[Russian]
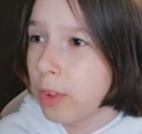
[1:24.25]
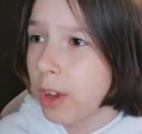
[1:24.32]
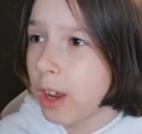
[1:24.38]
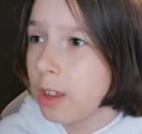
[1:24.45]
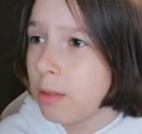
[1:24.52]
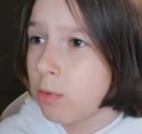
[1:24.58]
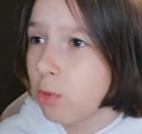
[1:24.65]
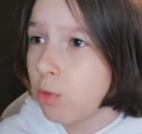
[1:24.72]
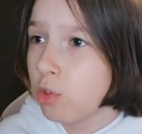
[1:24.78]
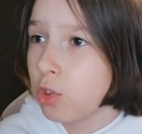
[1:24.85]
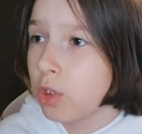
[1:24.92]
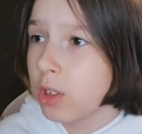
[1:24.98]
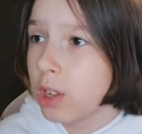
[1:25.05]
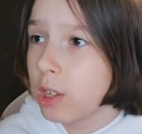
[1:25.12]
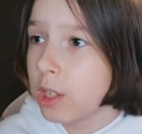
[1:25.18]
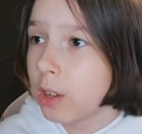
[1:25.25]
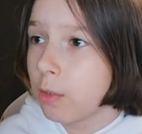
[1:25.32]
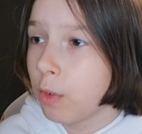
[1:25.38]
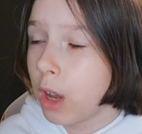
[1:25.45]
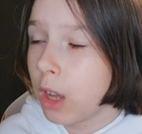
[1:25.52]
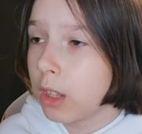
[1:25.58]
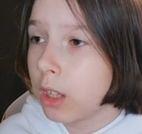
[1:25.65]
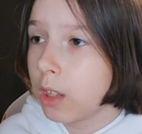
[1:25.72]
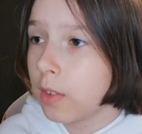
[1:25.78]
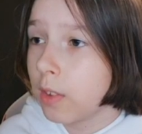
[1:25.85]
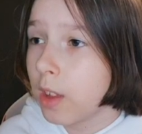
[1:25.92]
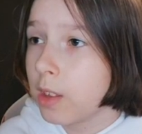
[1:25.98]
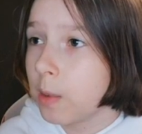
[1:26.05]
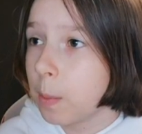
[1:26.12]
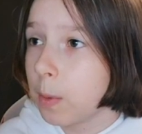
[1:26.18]
В крайнем случае, если вы о ней не
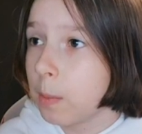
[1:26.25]
знаете,